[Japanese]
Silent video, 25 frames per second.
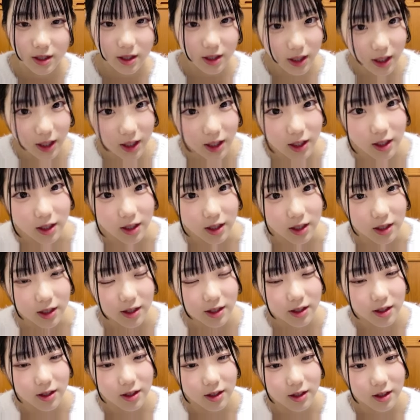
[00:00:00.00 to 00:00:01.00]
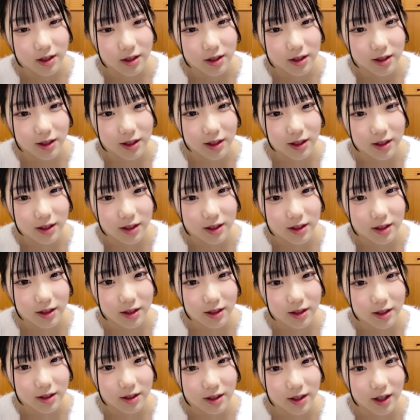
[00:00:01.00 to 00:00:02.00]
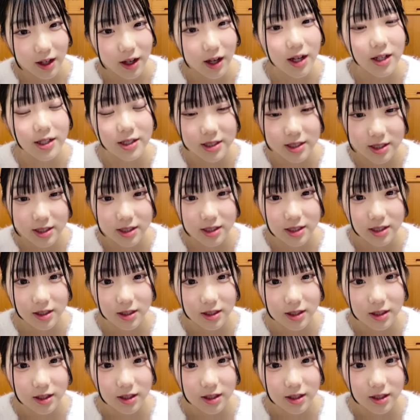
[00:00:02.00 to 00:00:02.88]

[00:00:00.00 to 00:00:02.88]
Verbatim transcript: てって感じ